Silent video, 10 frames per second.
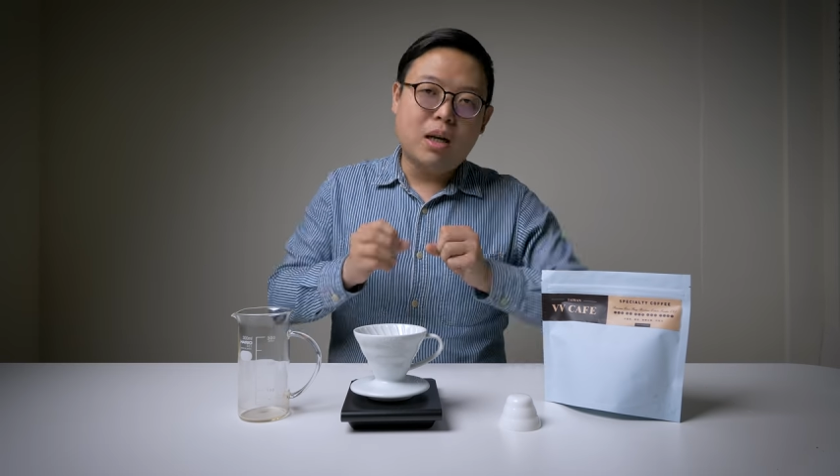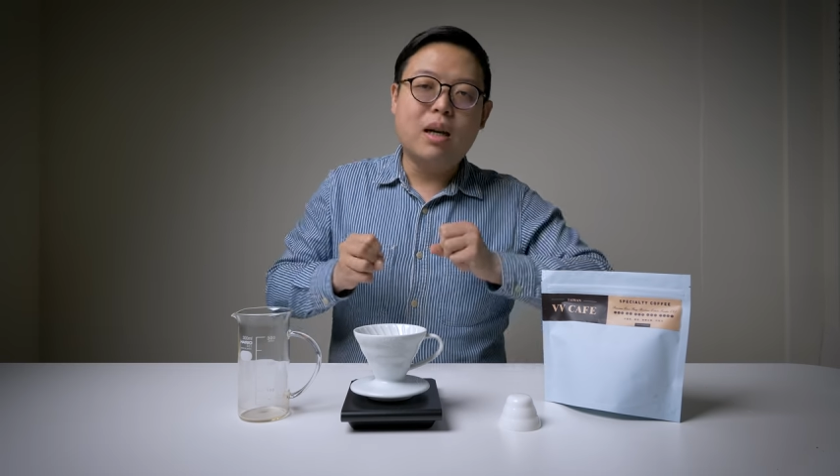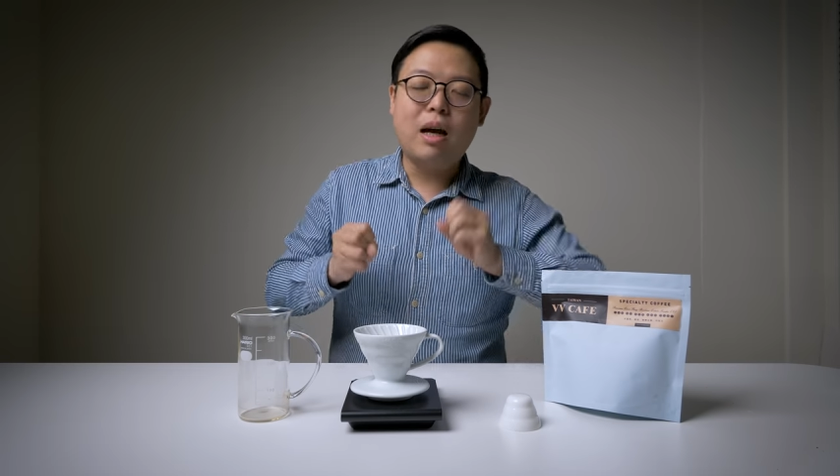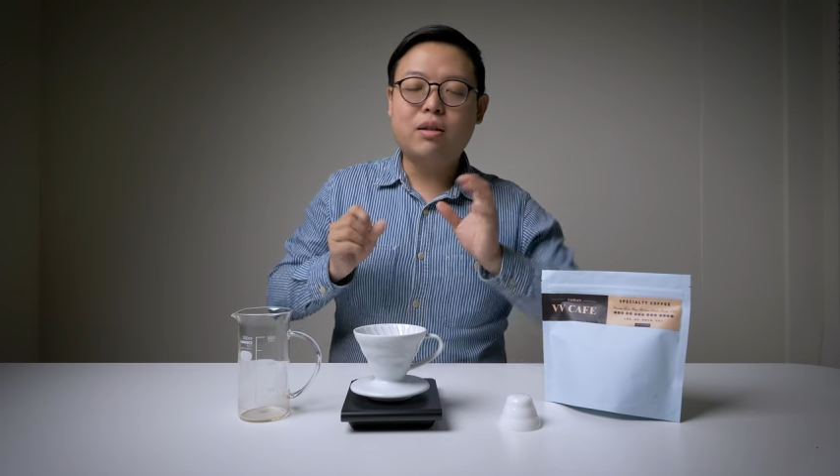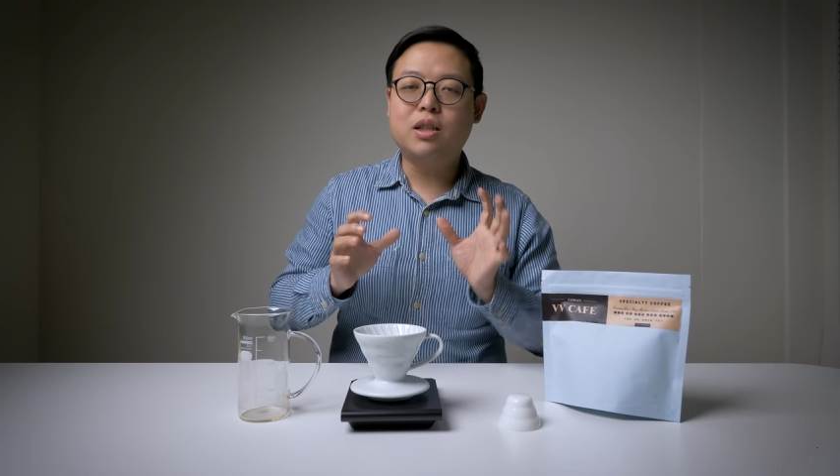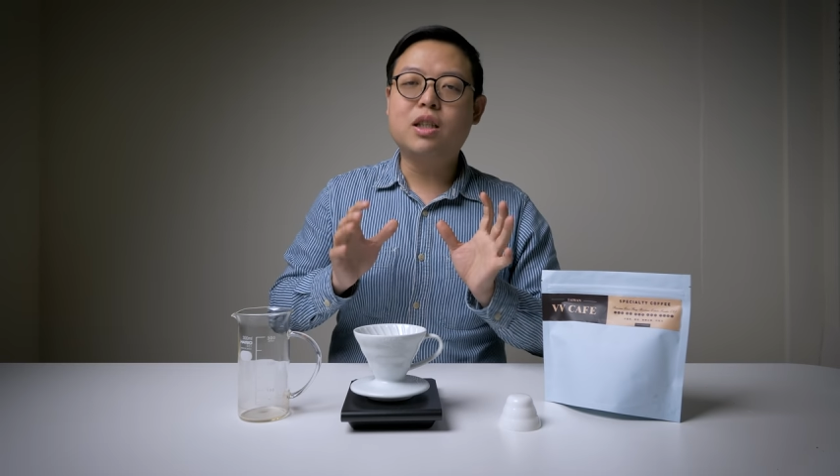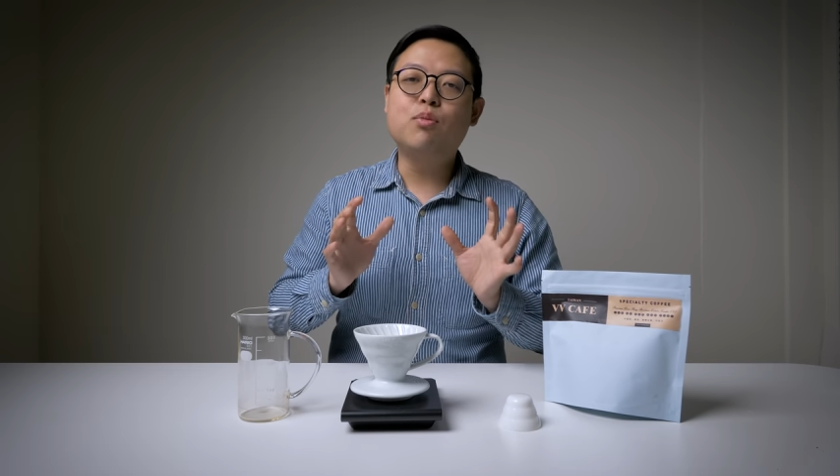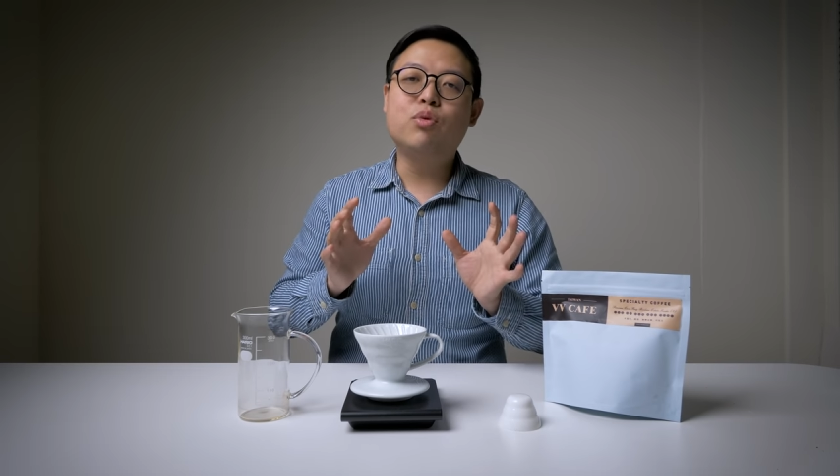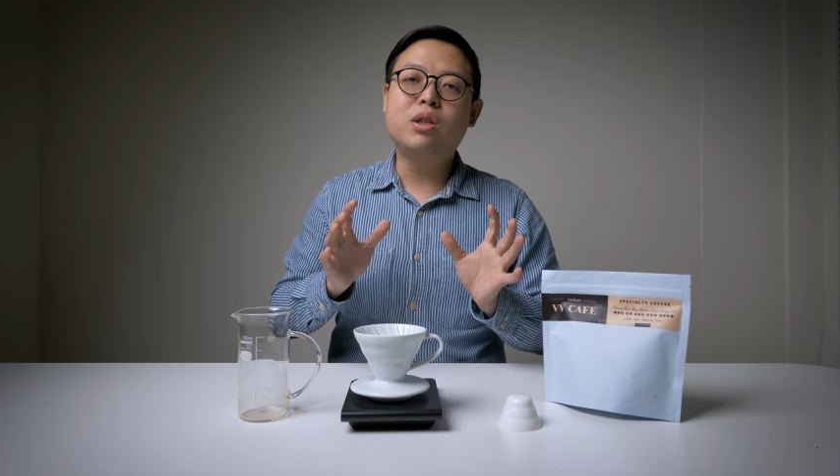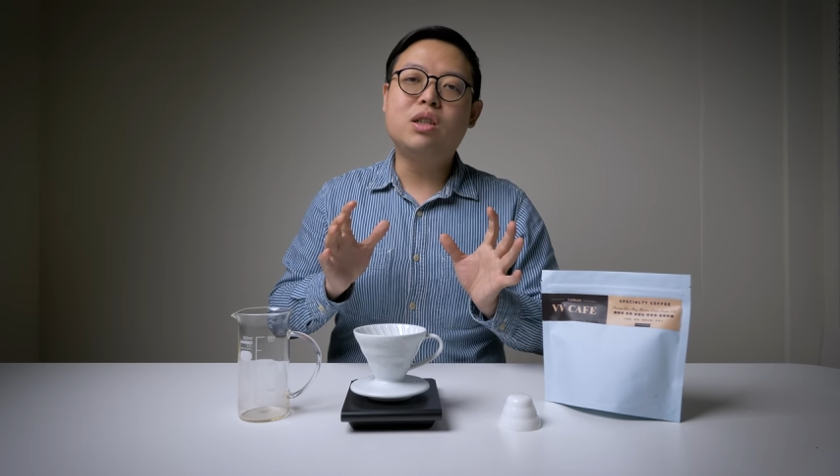呃，了解这个
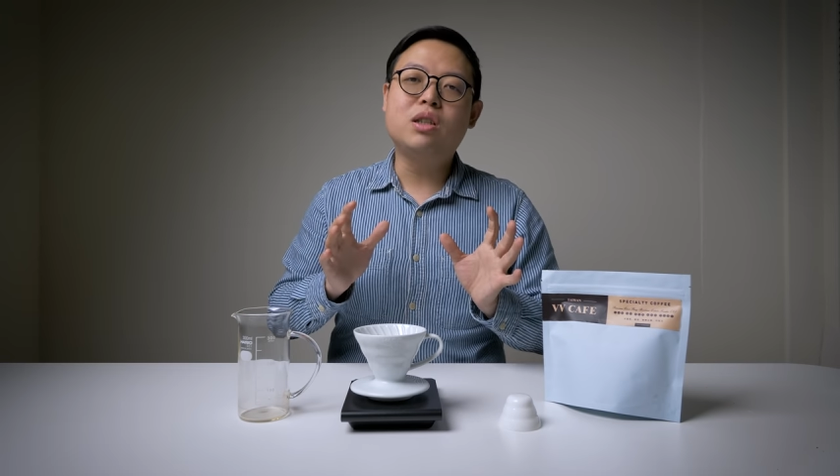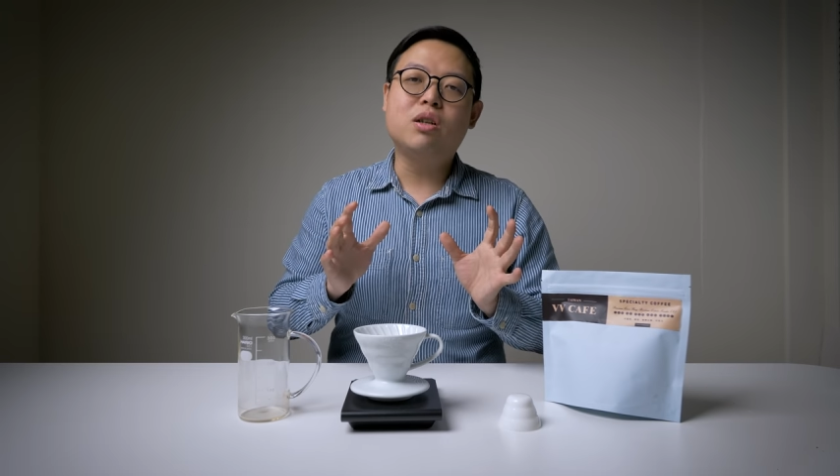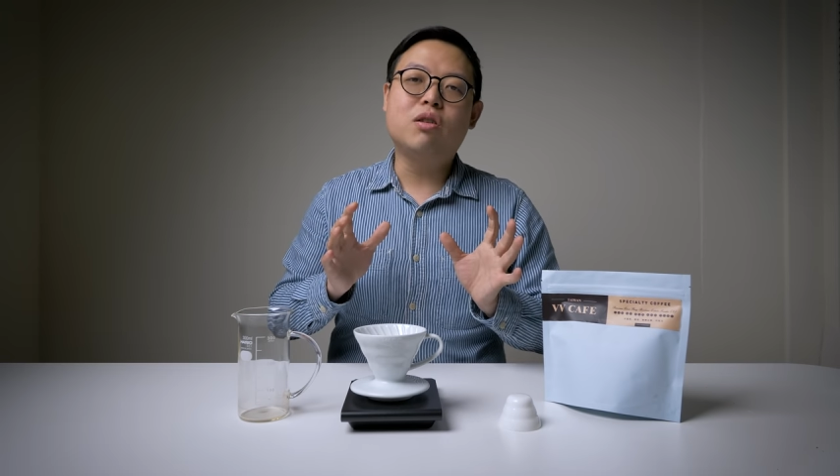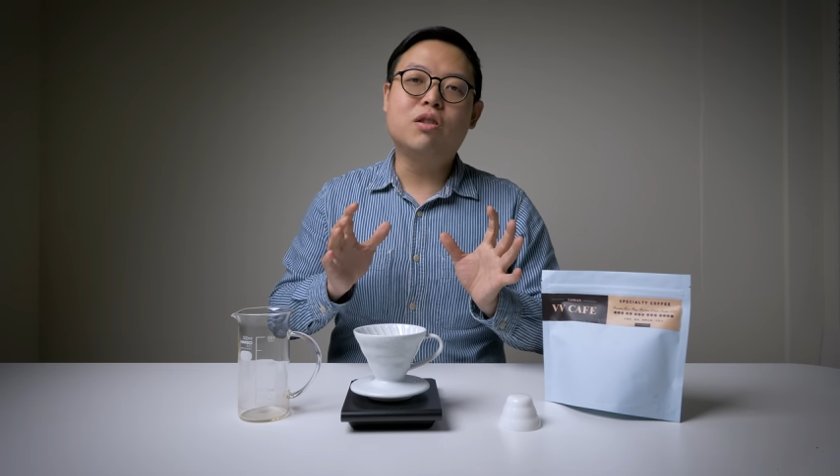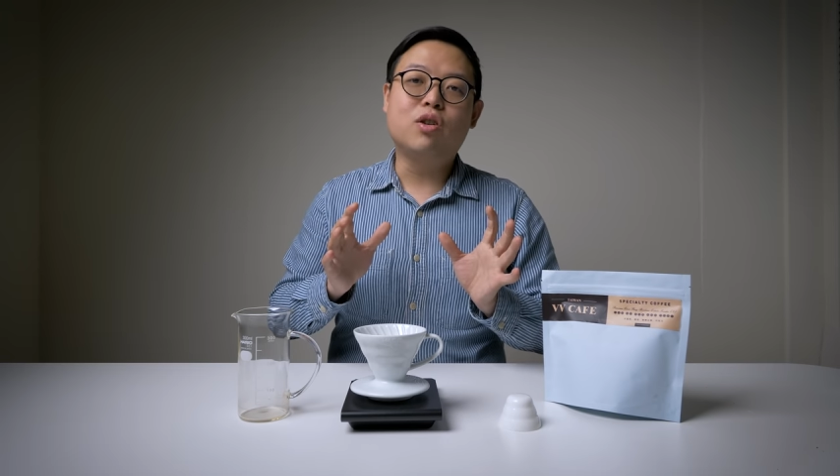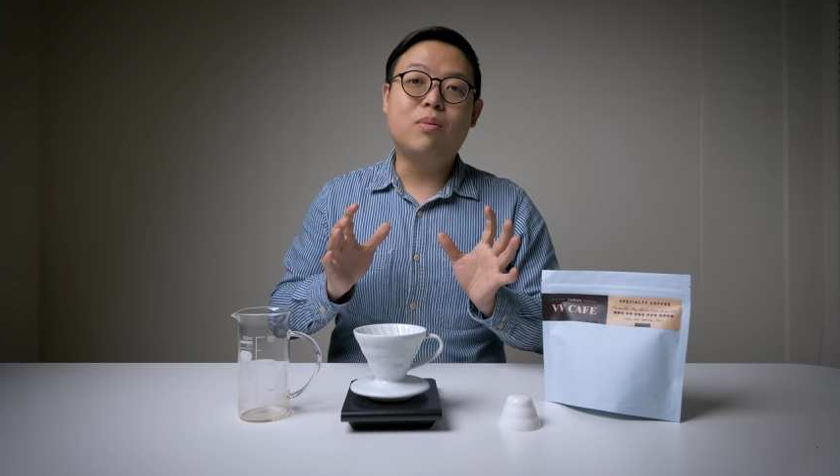目的性以后呢，